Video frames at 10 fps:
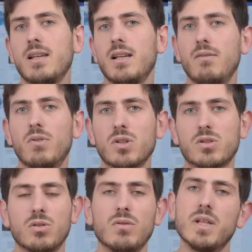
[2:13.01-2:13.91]
il
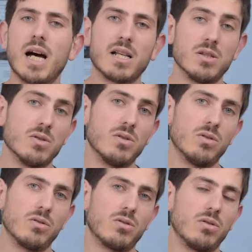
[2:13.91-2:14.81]
vostro
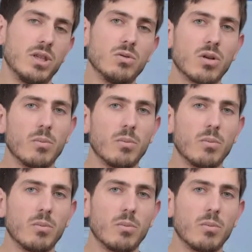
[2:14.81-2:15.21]
viaggio con i tour